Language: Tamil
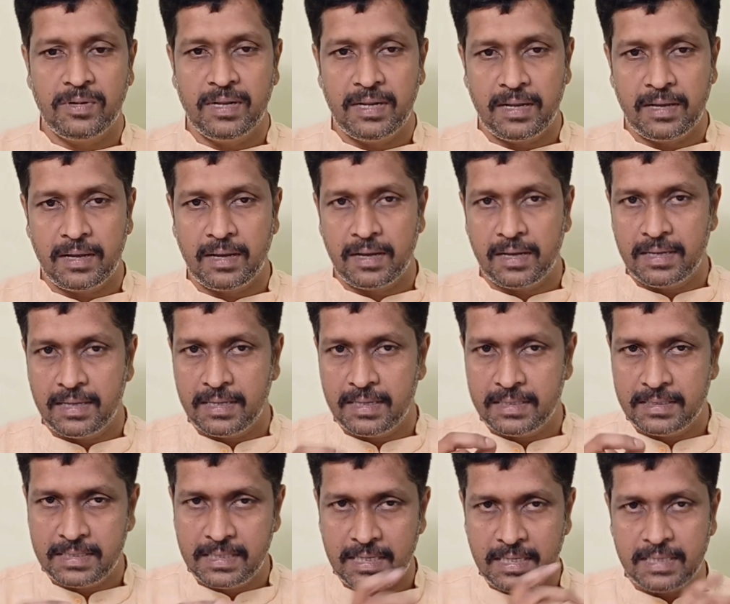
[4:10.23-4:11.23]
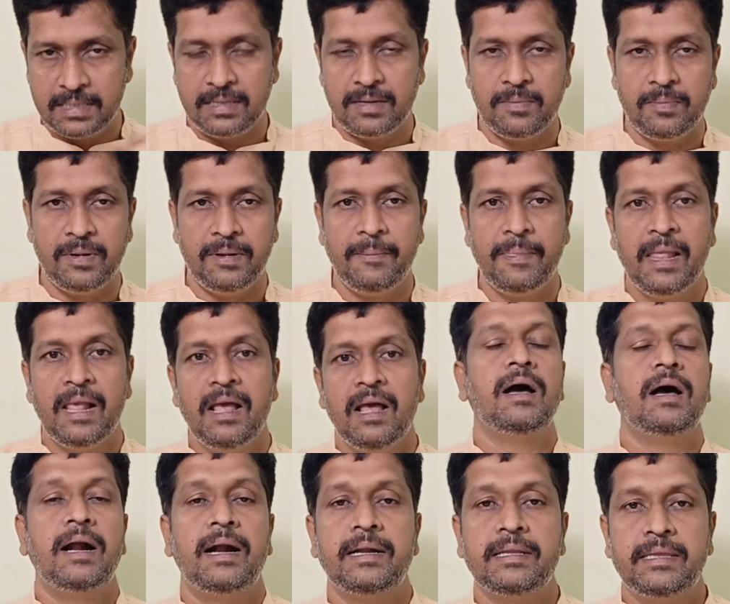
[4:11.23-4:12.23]
சொல்லியிருக்காங்க சீனா தரப்பில்
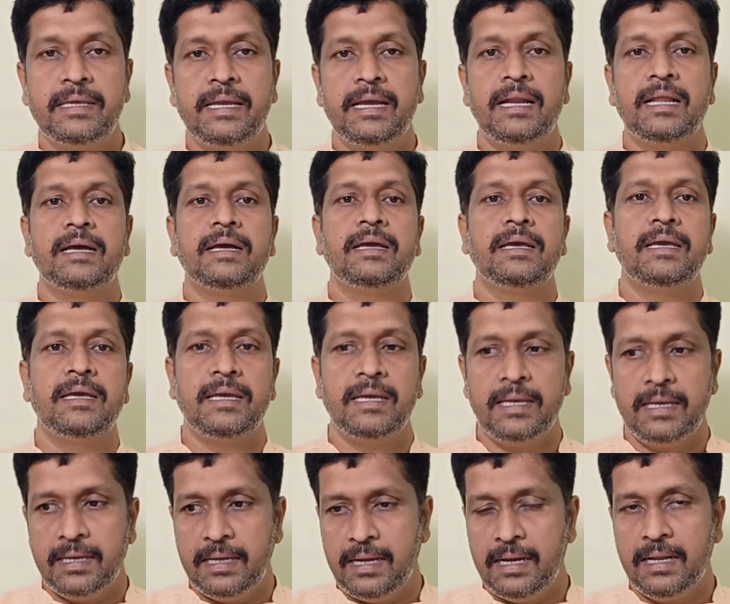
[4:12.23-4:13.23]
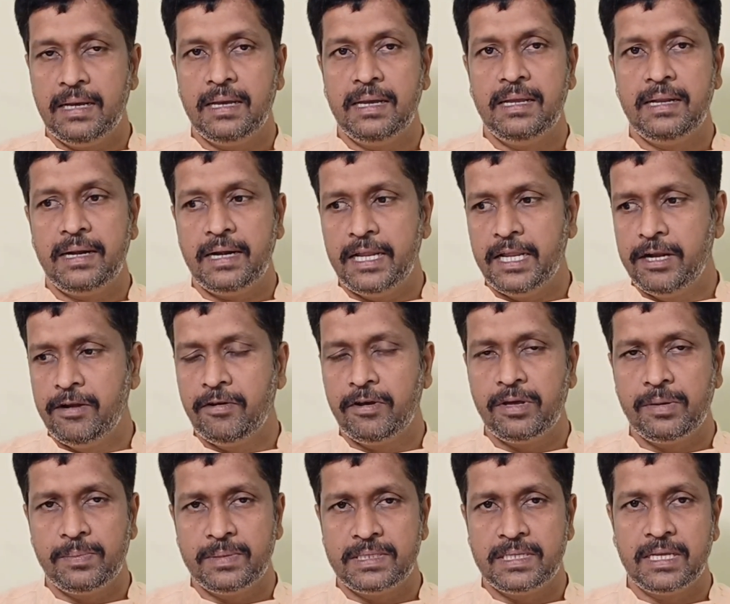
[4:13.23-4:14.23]
அடுத்து இலங்கை இலங்கை ரணில்
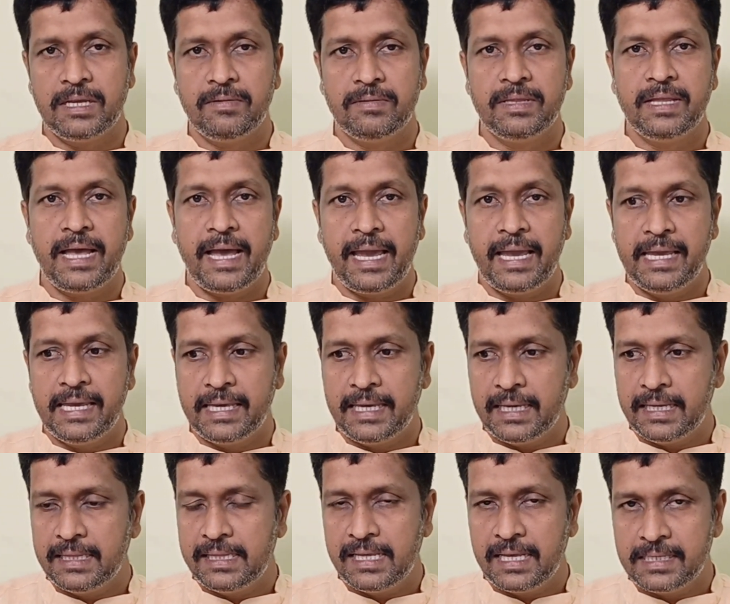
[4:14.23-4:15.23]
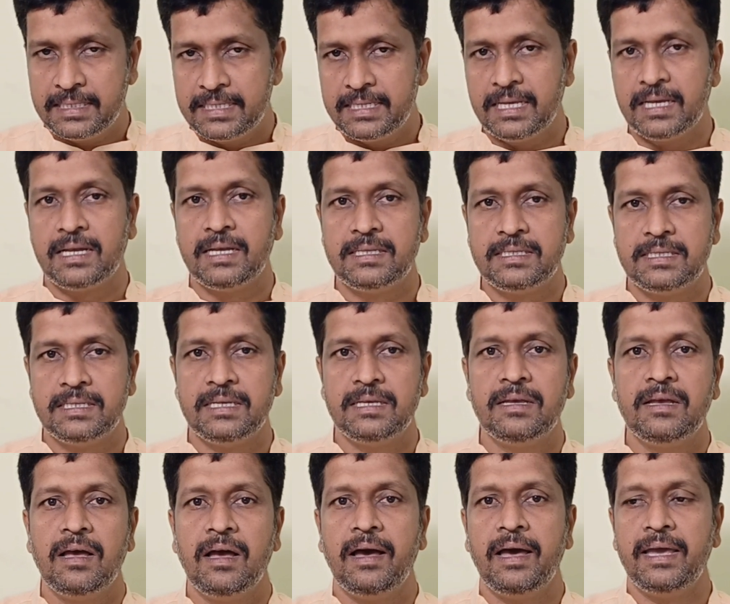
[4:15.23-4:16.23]
விக்ரமசிங்கே வந்து ஐக்கிய தேசிய கட்சி
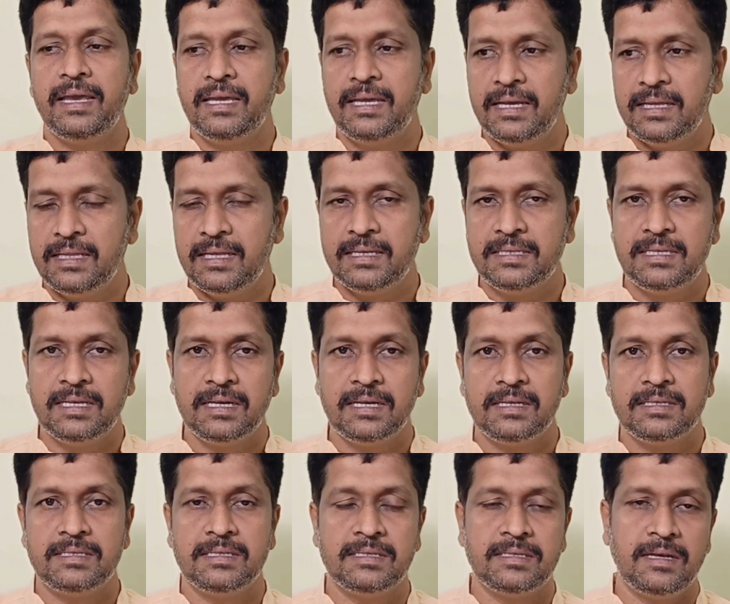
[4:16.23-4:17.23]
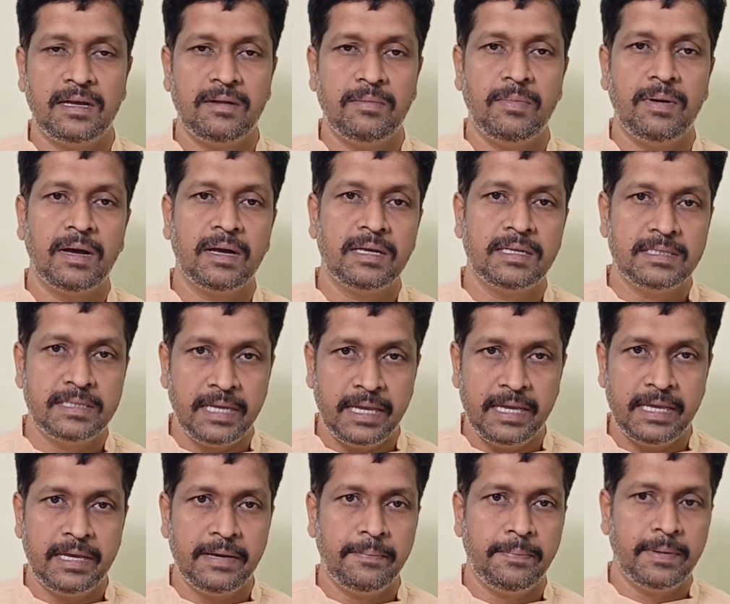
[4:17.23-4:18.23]
ஐக்கிய தேசிய கட்சி சார்பாக
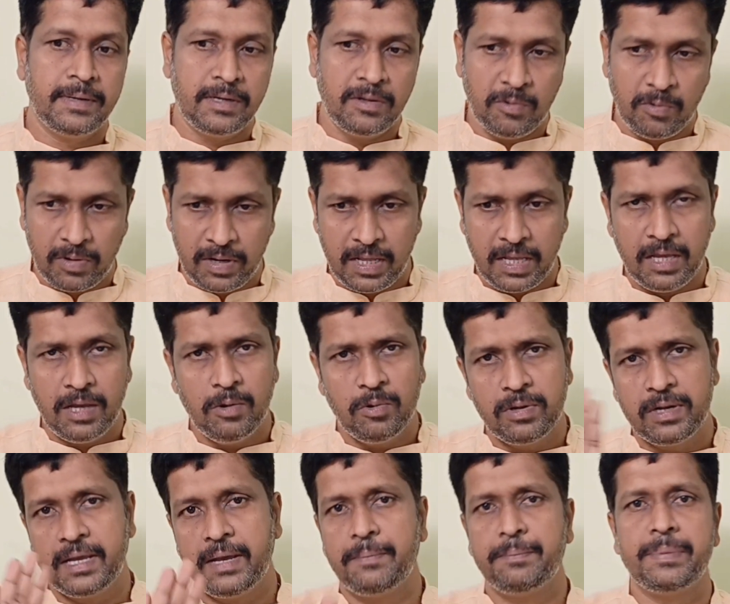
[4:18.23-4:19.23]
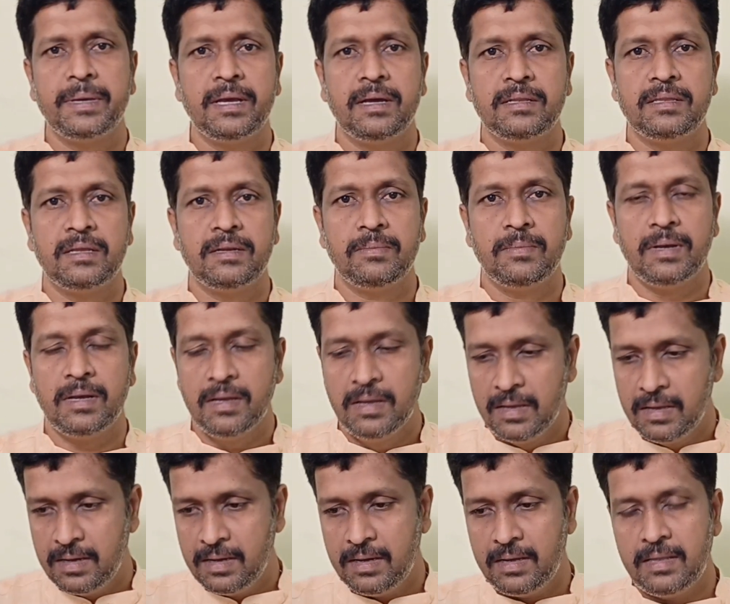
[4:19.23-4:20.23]
ஜெயிக்கப்பட்ட ஒரே ஒரு எம்பியார் தெரியுமா
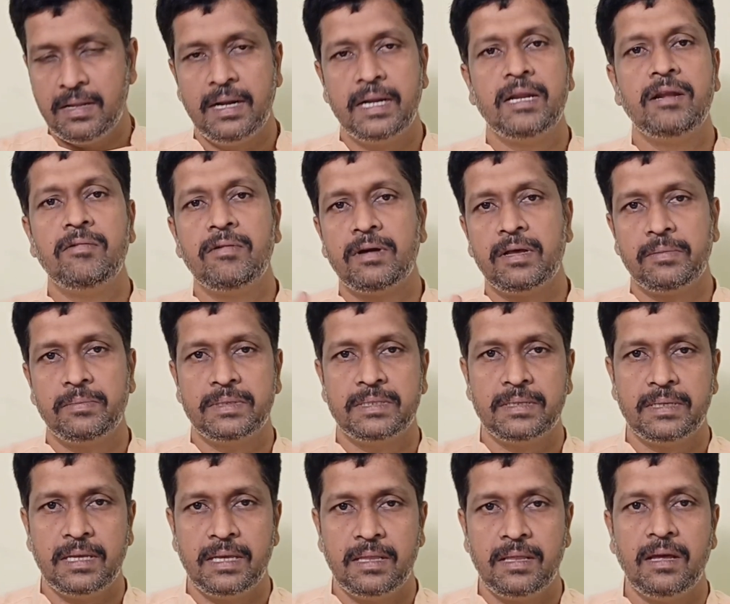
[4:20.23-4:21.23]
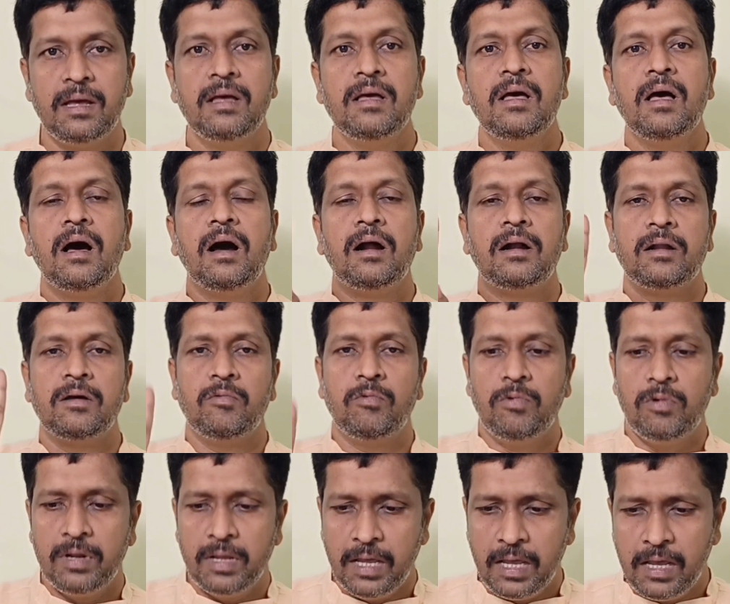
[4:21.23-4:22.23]
அது ரணில் விக்ரமசிங்கே தான் ஆனால்
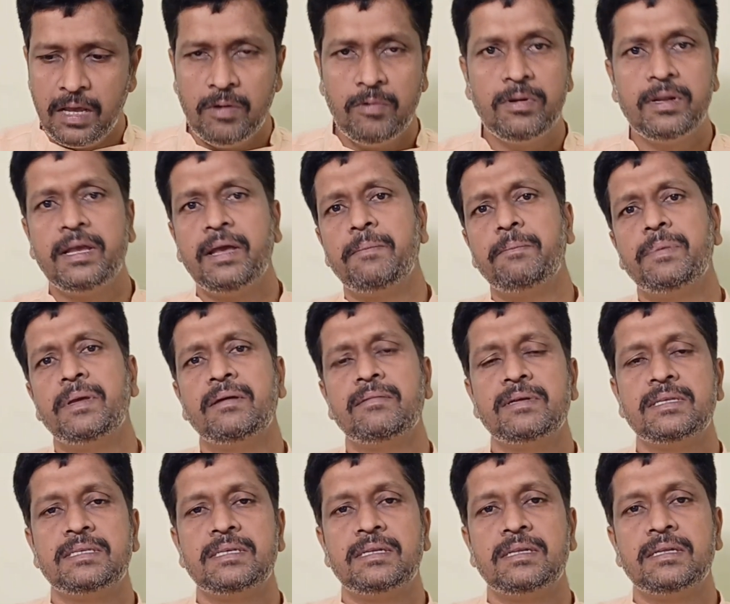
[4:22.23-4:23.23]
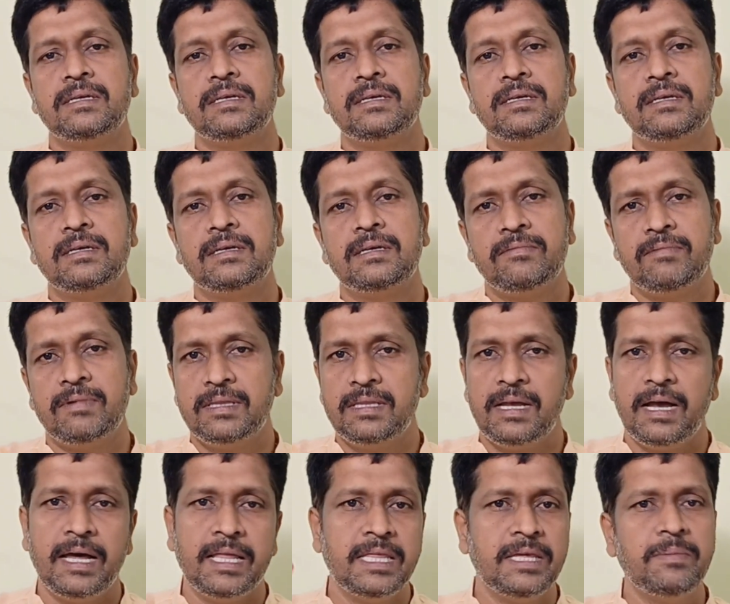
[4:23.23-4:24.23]
ஒரே ஒரு எம்பியை வச்சுட்டு வந்து
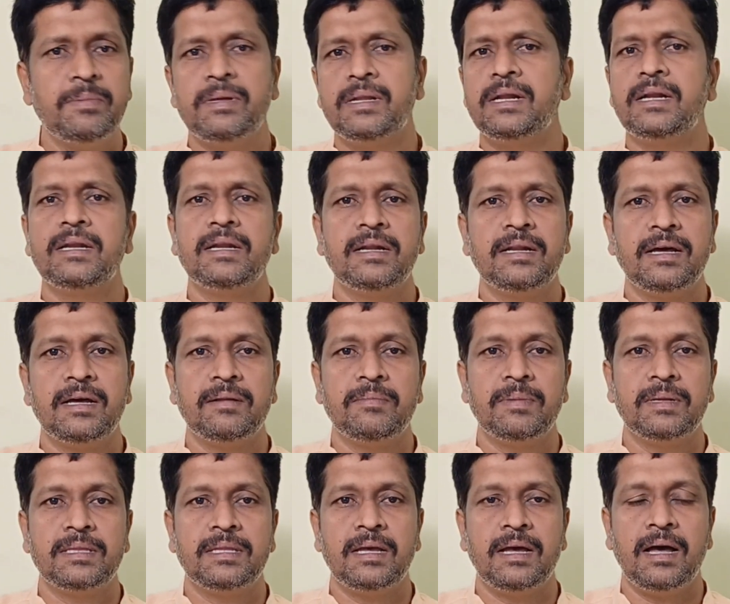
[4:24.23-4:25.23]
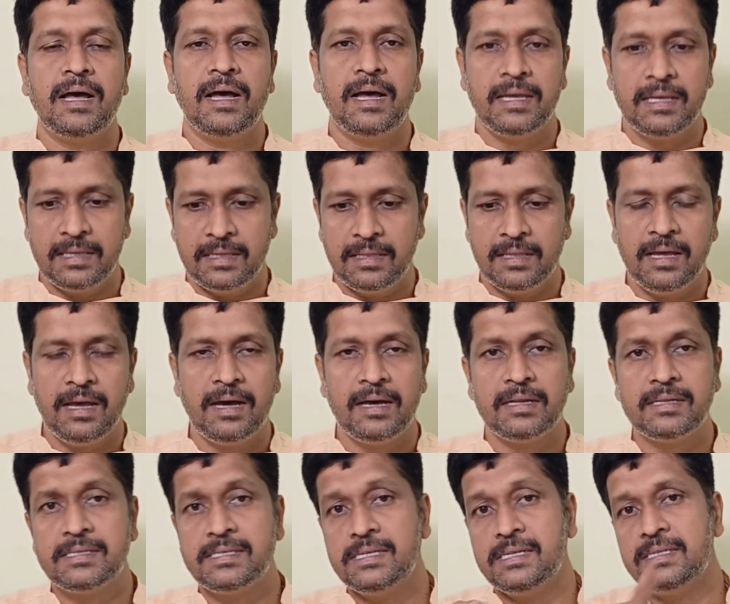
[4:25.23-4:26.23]
அதிபராக நின்னார் பார்த்தியா இதுதான்
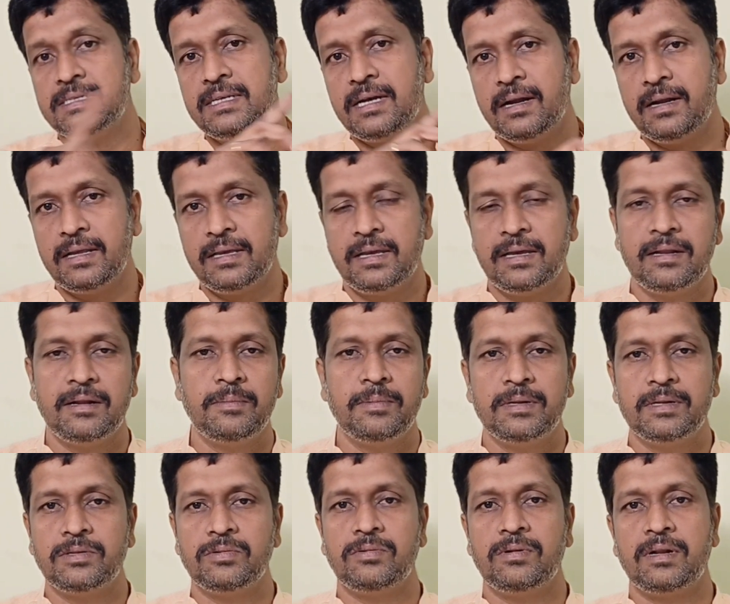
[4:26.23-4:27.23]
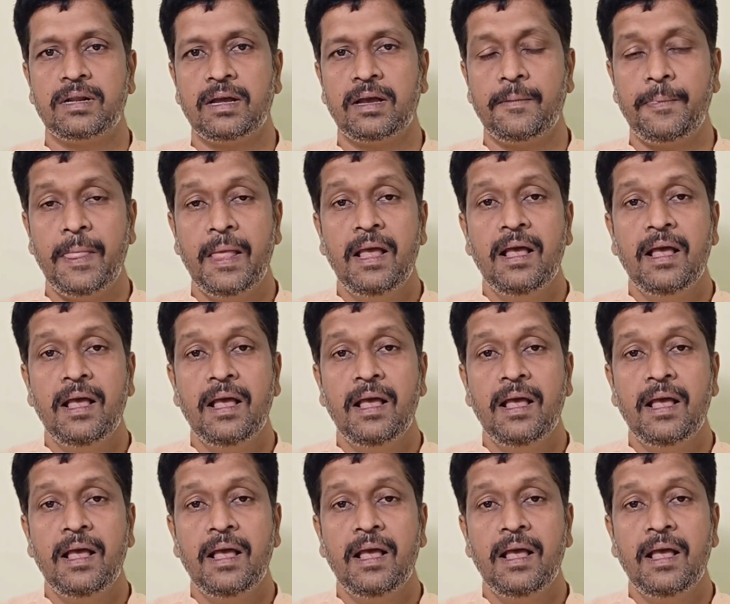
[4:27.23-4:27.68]
அரசியல் சாணிக்கர் அப்படின்னு சொல்கிறாங்க